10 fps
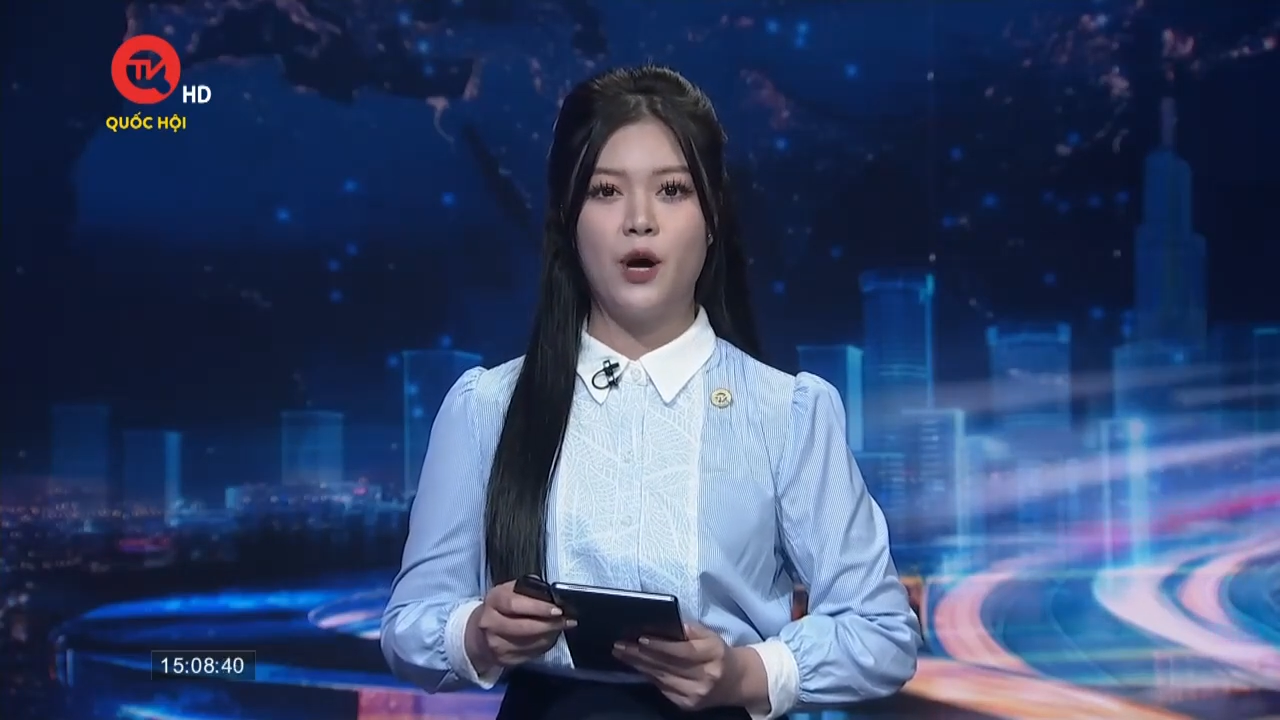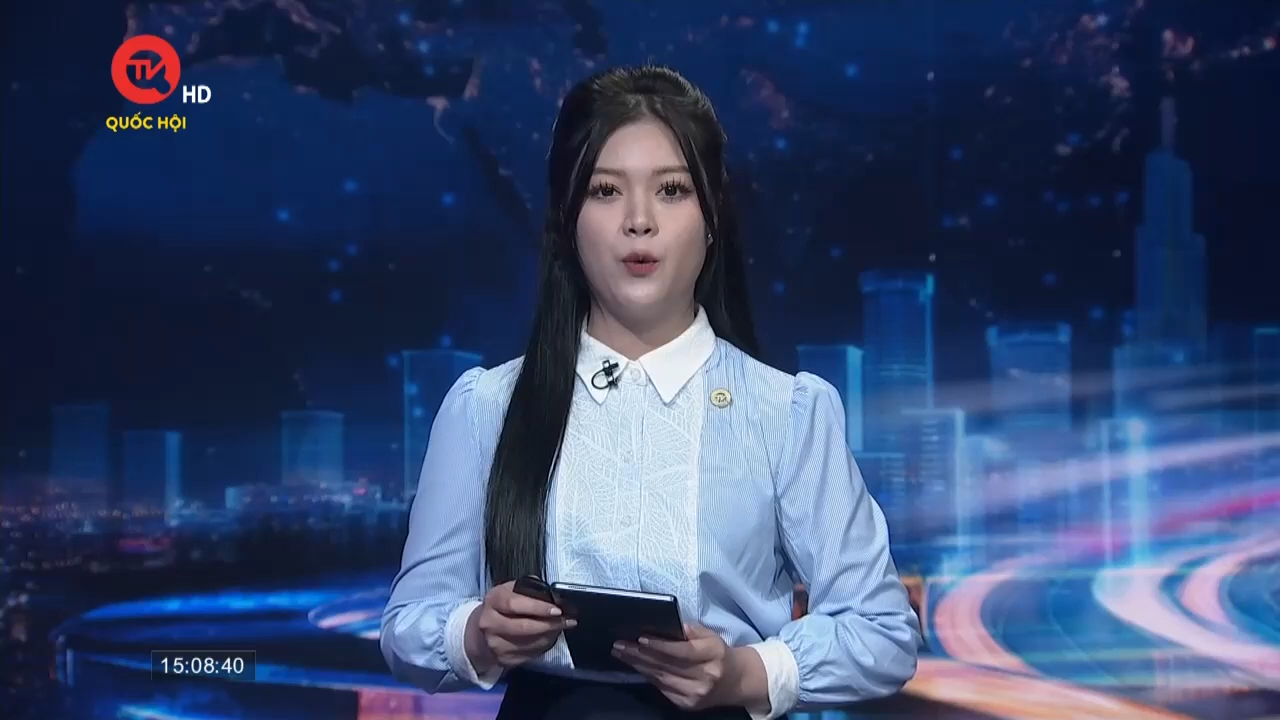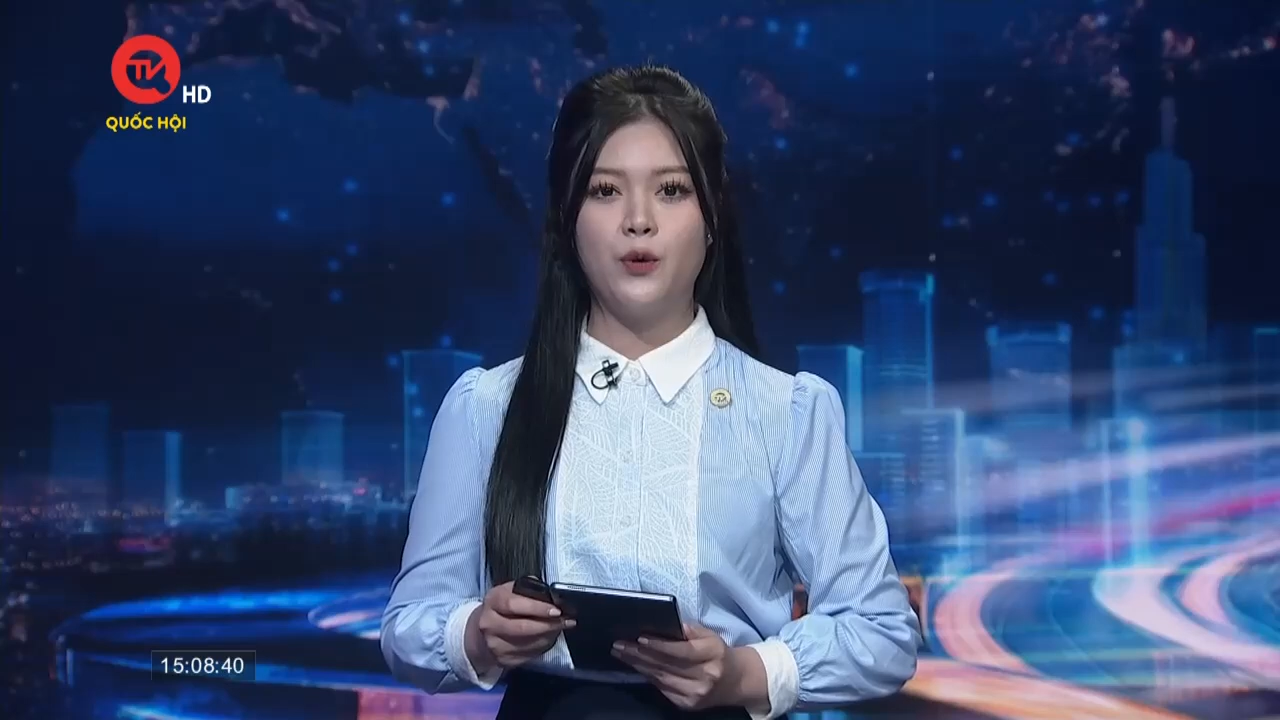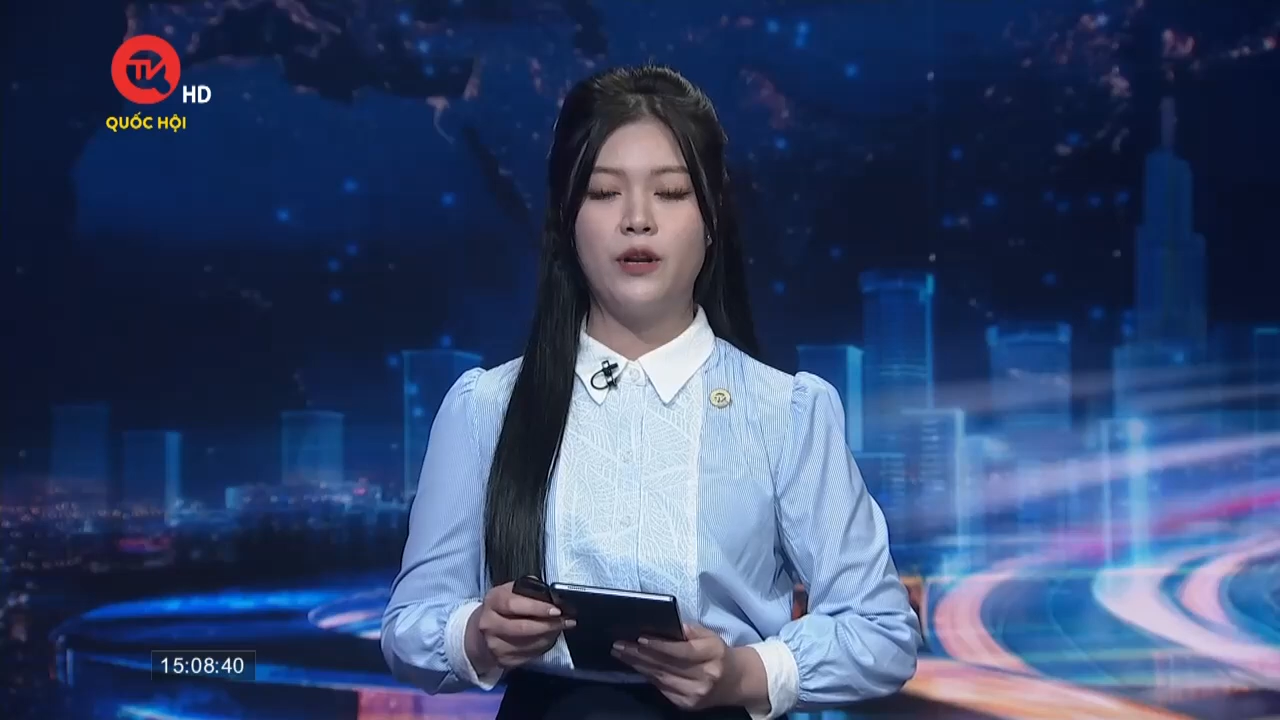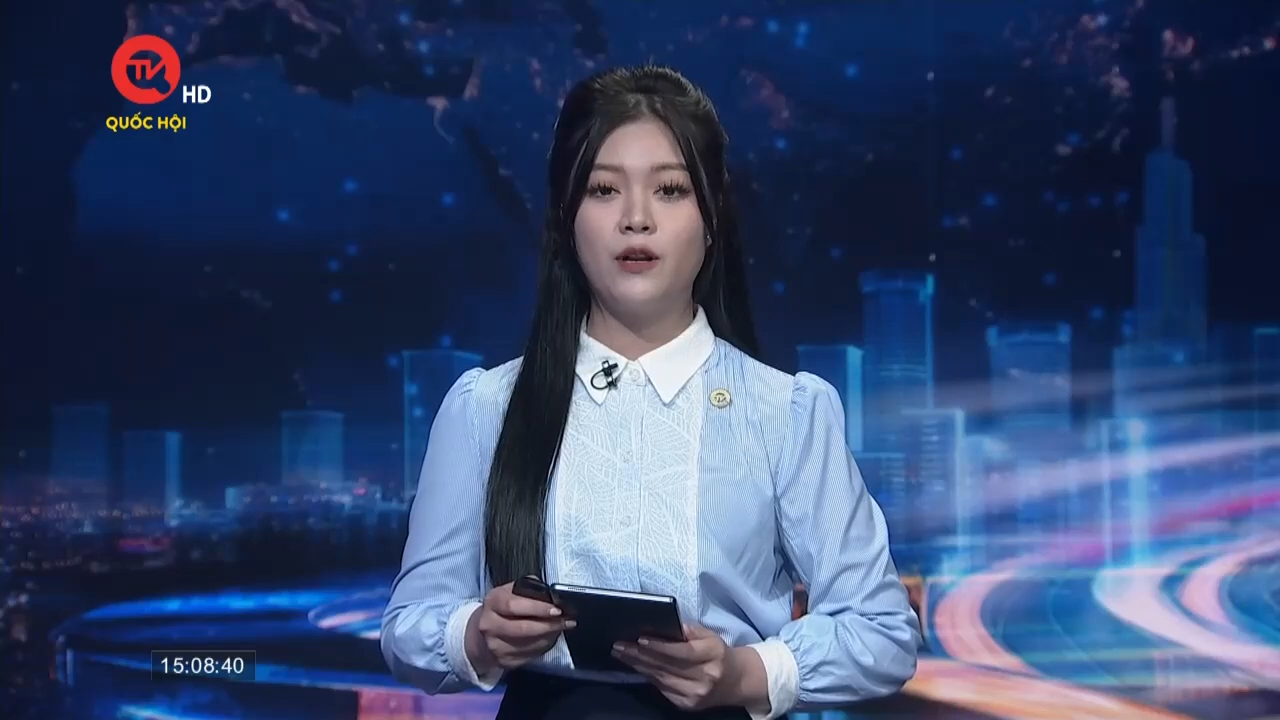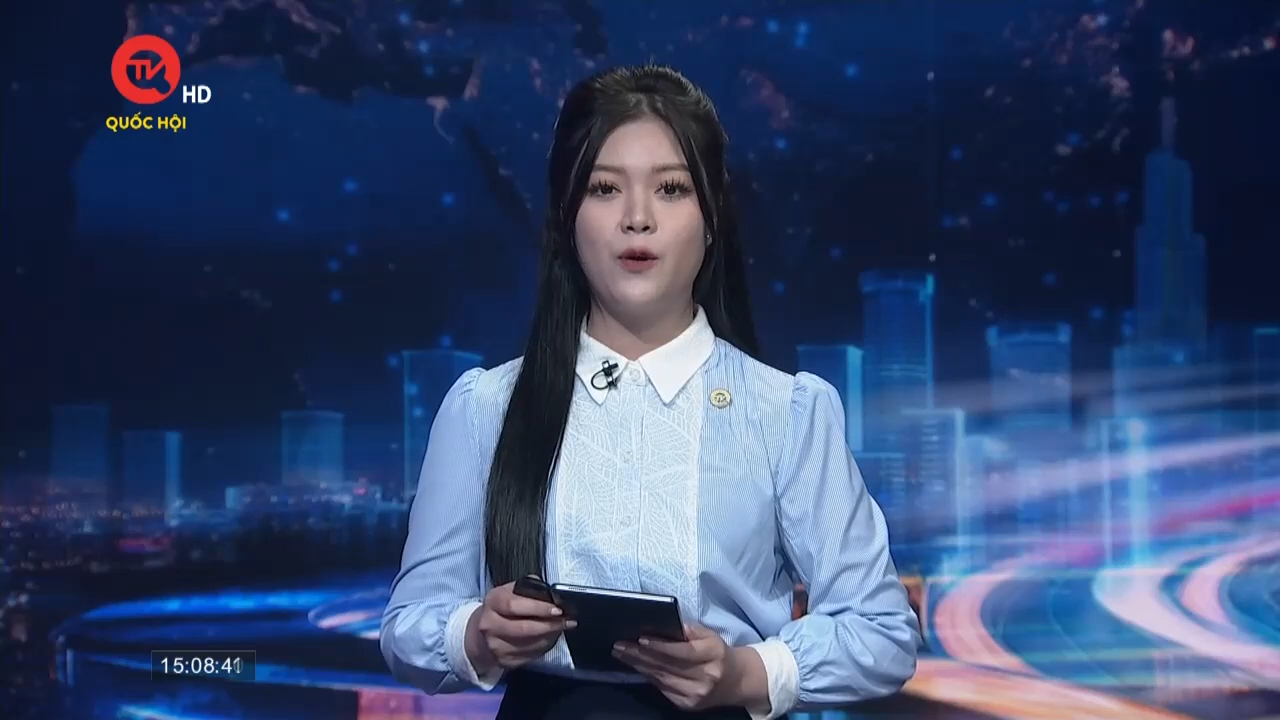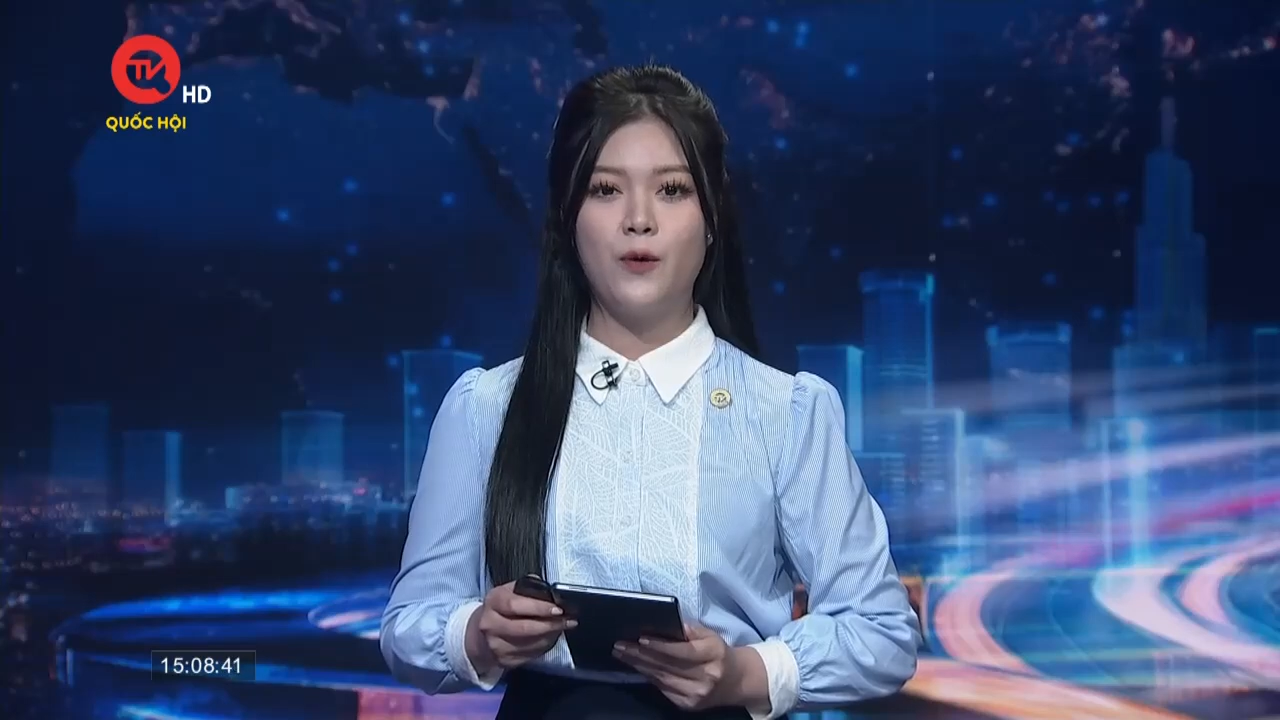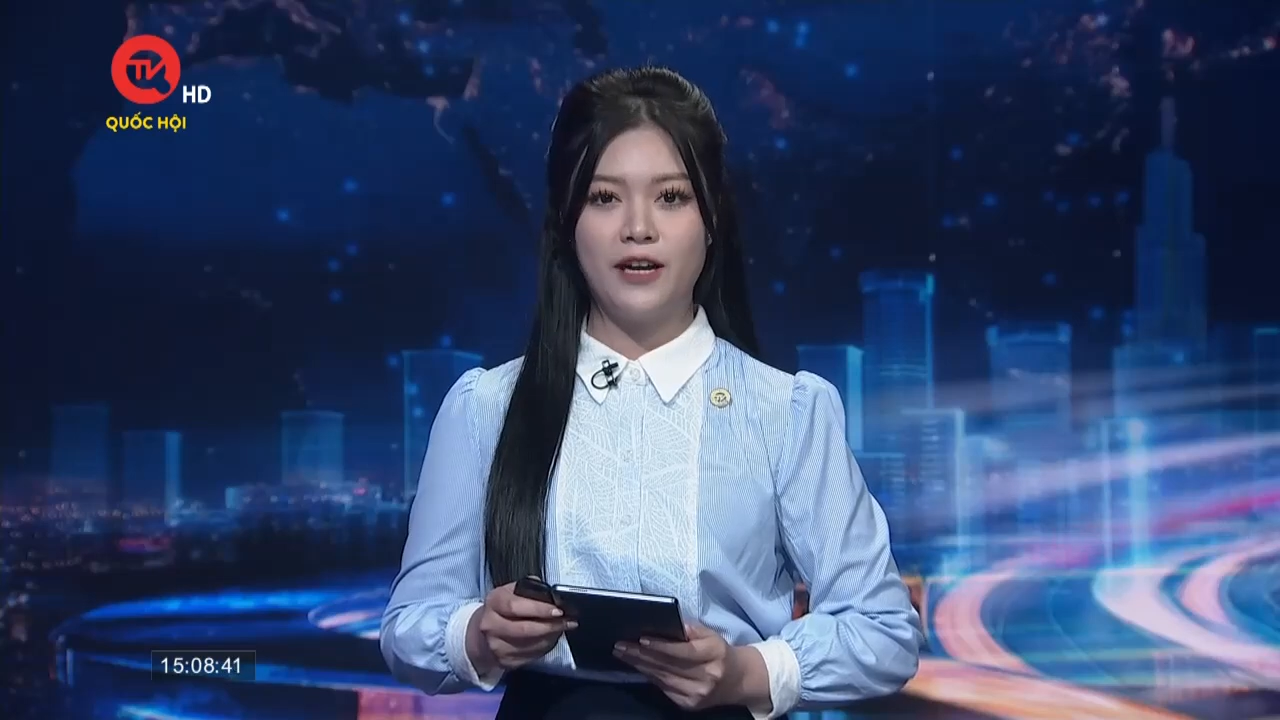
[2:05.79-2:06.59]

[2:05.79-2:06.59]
cầu UNESCO